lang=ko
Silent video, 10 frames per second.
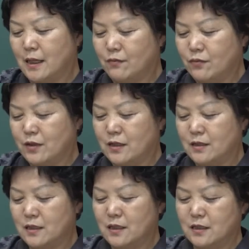
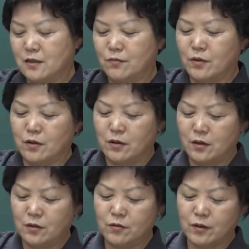나부끼듯이 그저
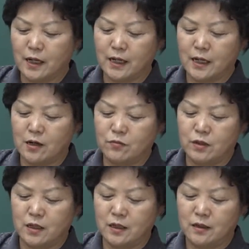멀고
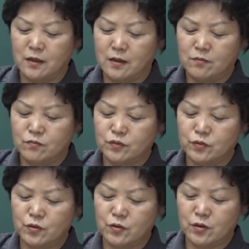가까움이
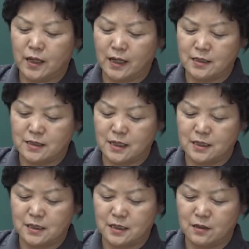무소
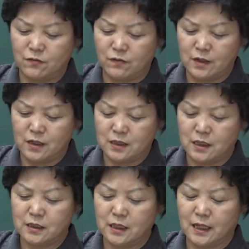개체지
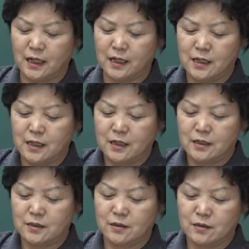위선이라
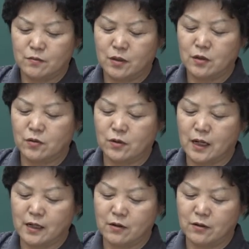그저 멀고
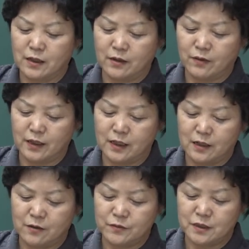가깝거나
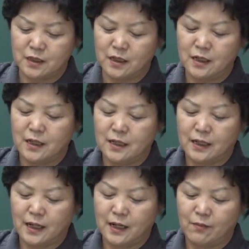관계없이
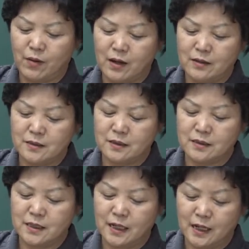다 매어서
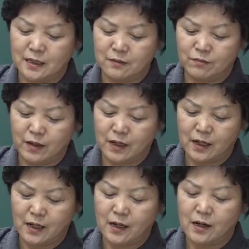체하는
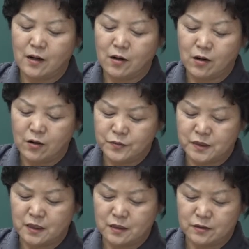바가
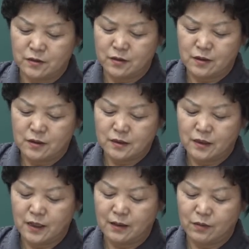없이 그저
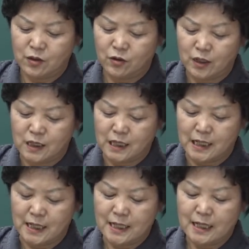선함이
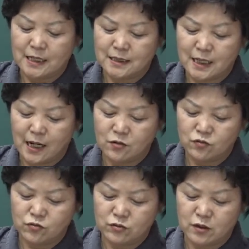되니
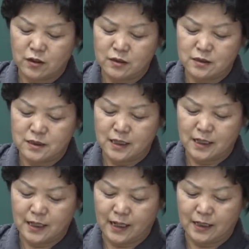상구
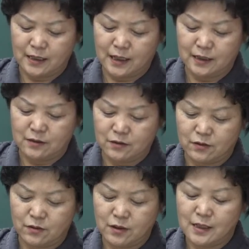건체
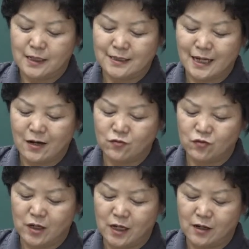강단으로
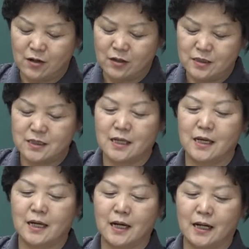상구가
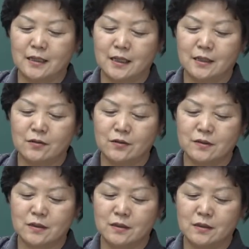건체의
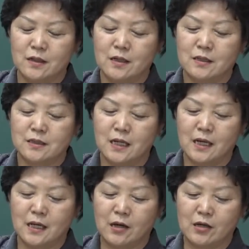강단으로서
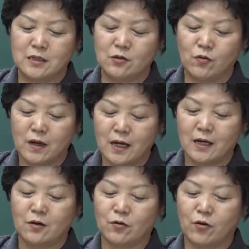제 계지
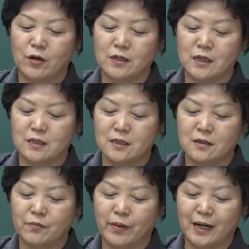외하여 괴의
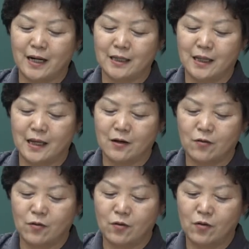저와 바깥에
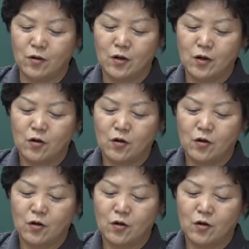있고